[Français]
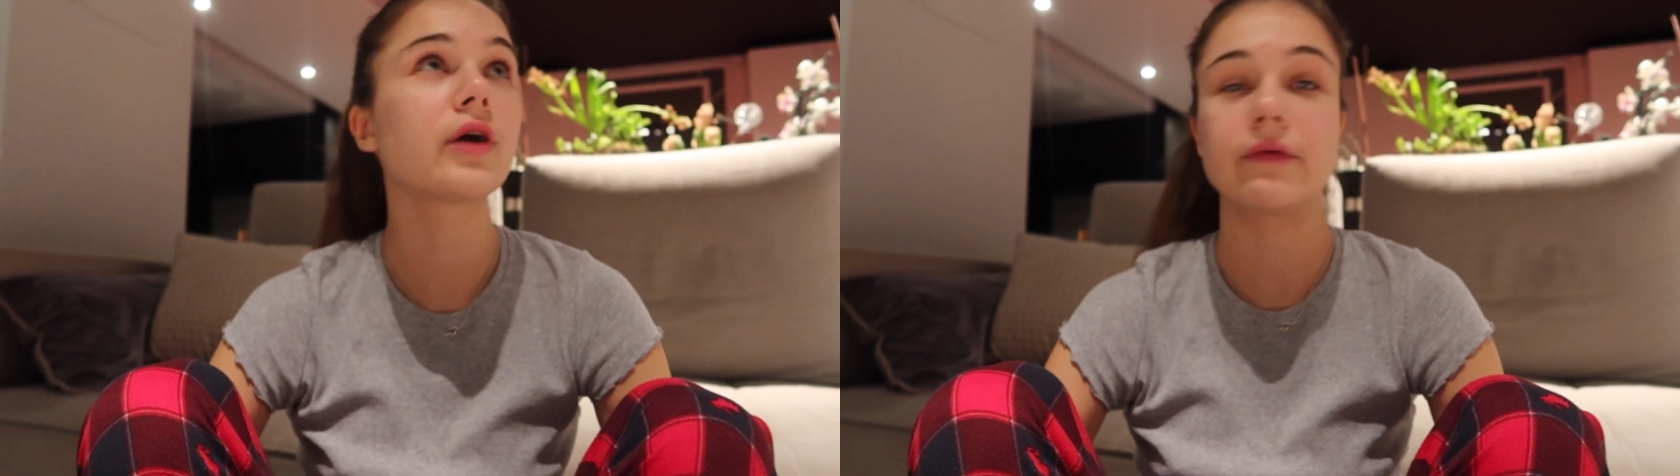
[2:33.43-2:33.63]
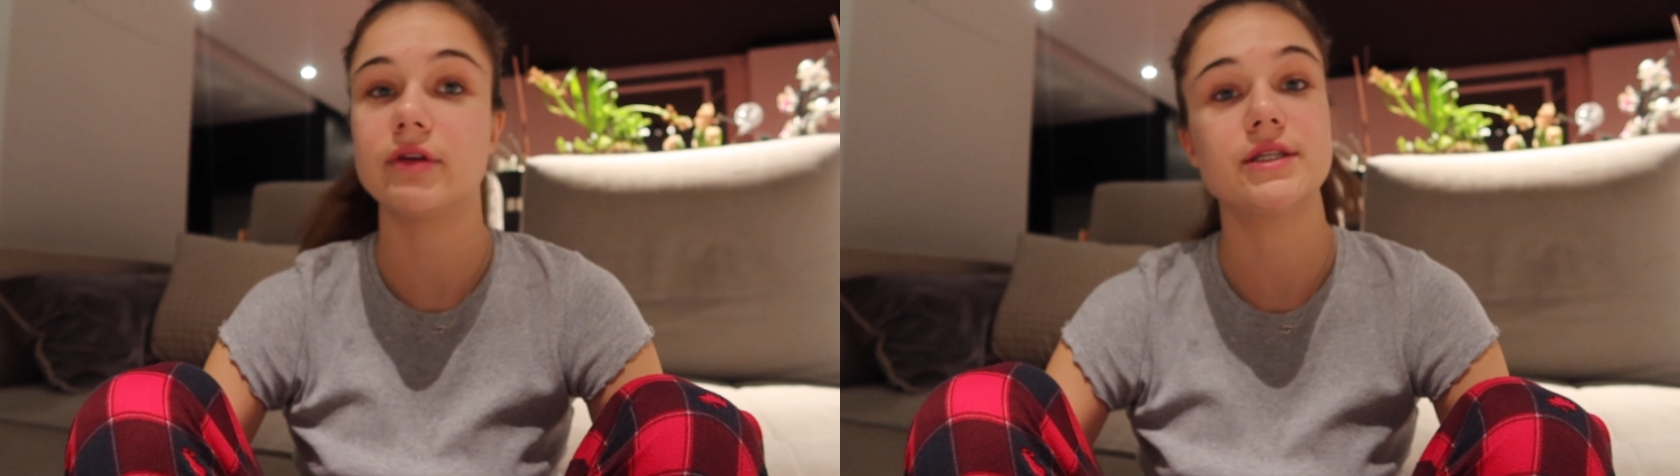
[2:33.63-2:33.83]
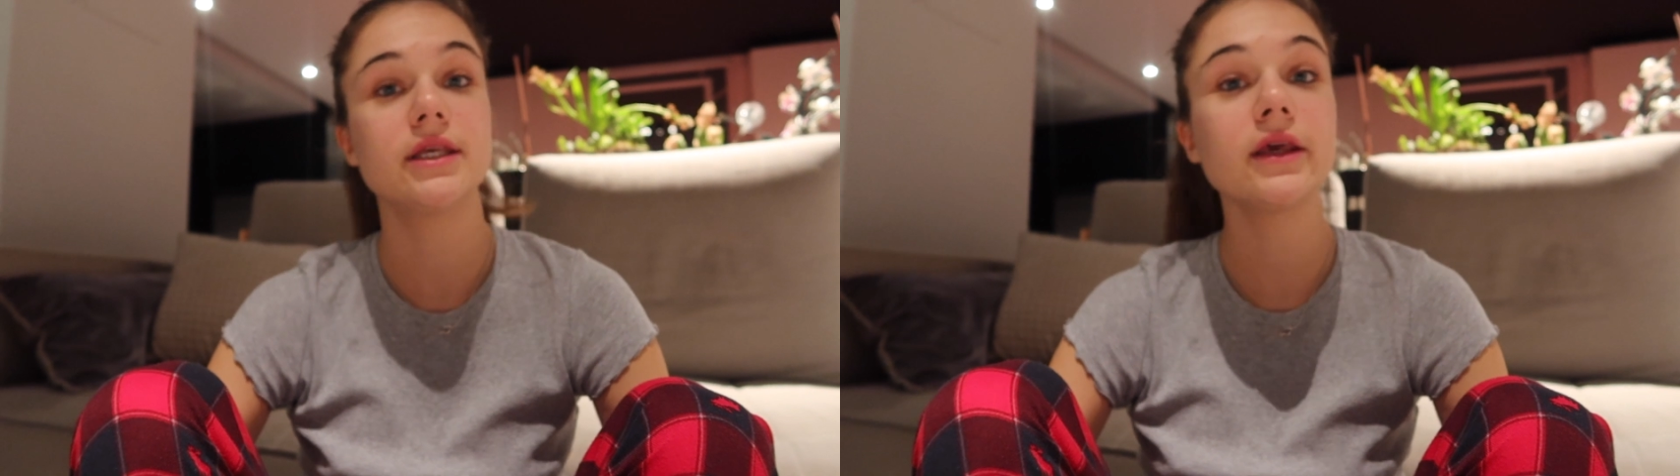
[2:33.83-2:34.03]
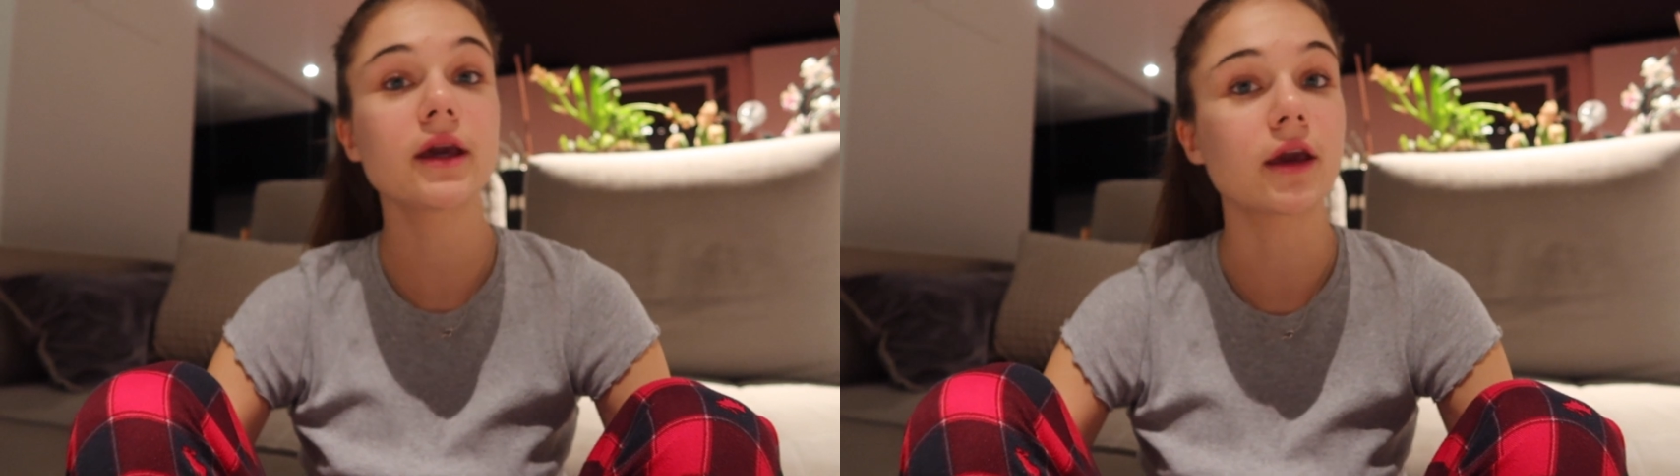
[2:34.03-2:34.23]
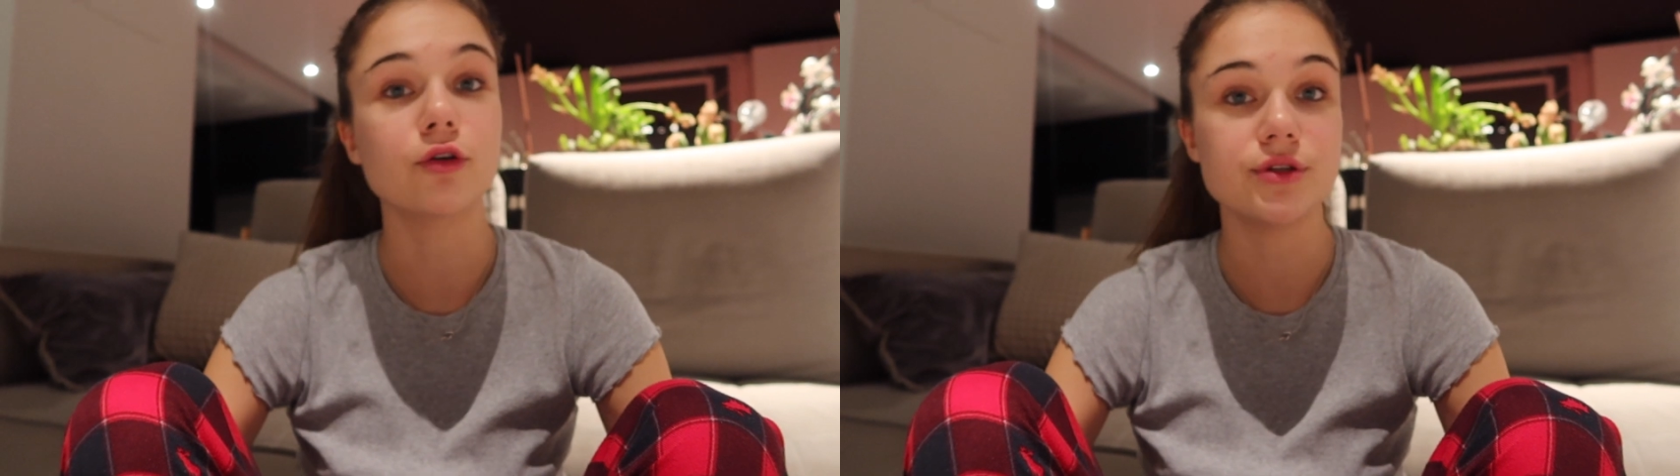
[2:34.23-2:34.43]

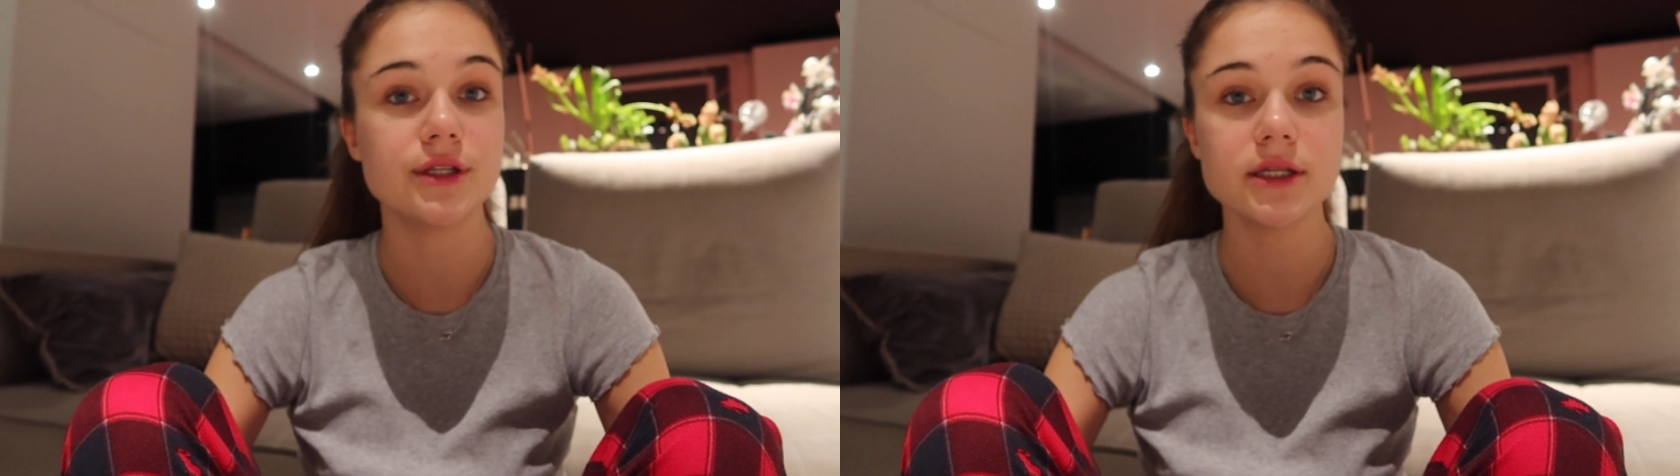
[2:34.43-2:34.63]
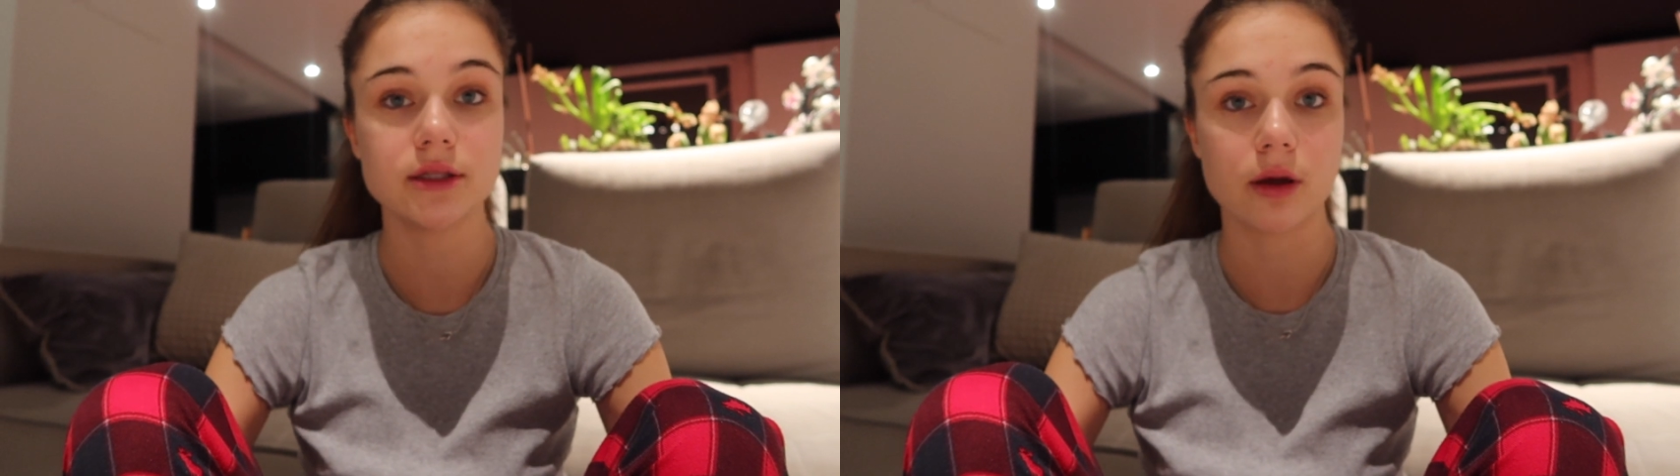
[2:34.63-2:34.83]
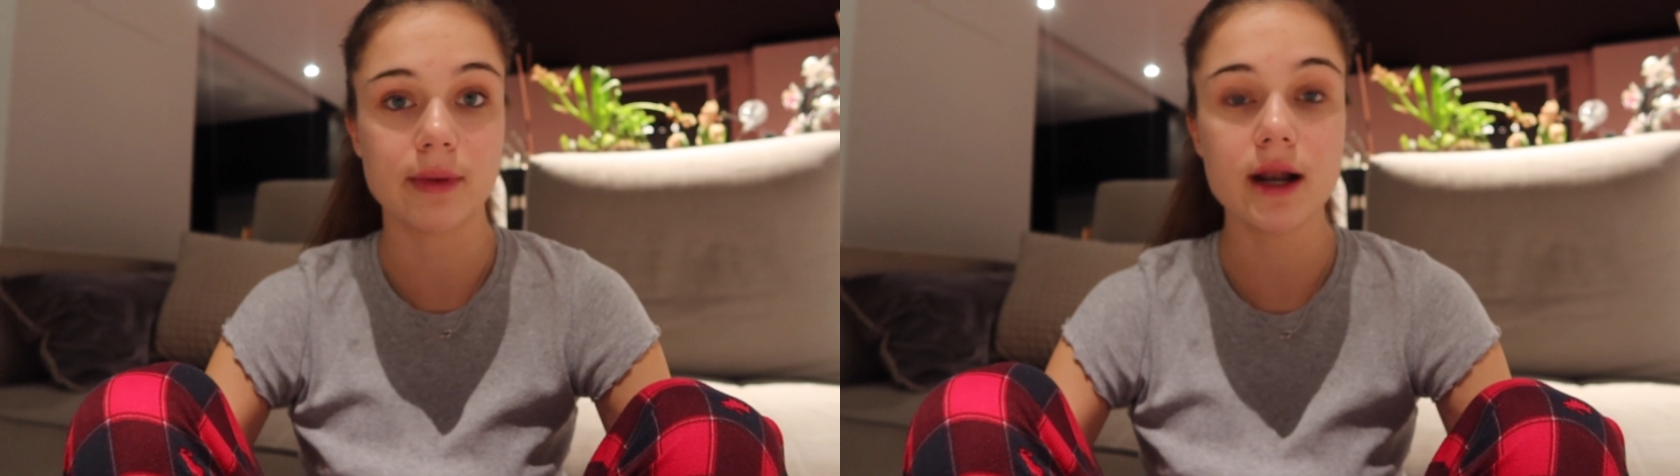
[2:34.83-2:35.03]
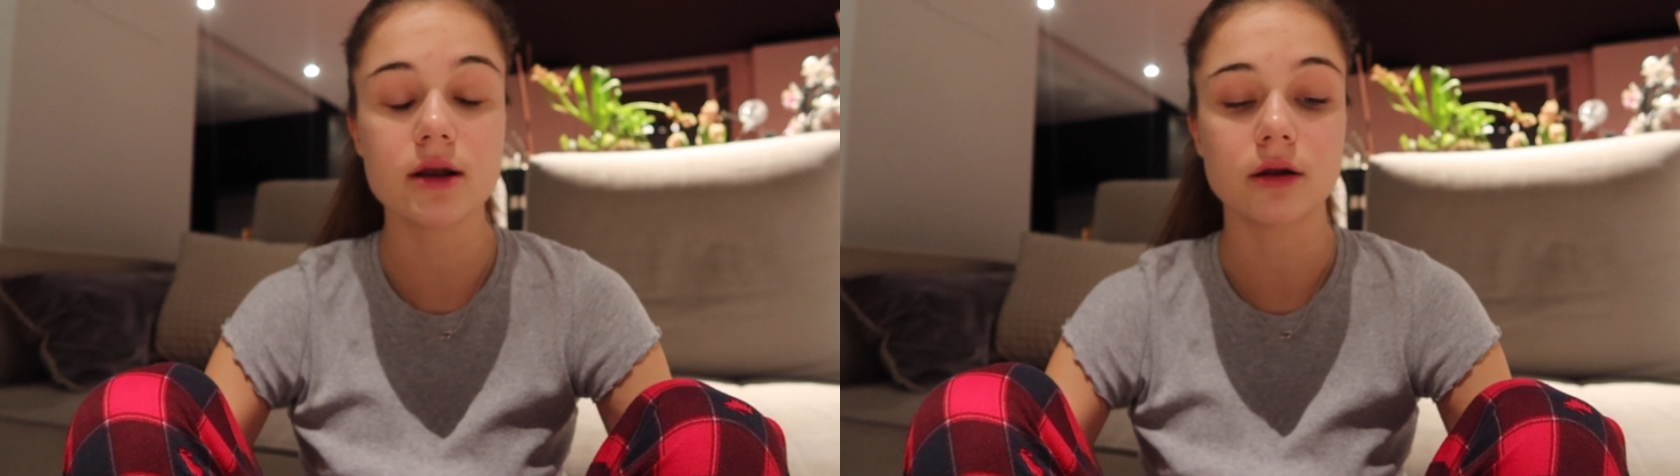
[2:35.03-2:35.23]
réfléchir et cogiter, c'est normal.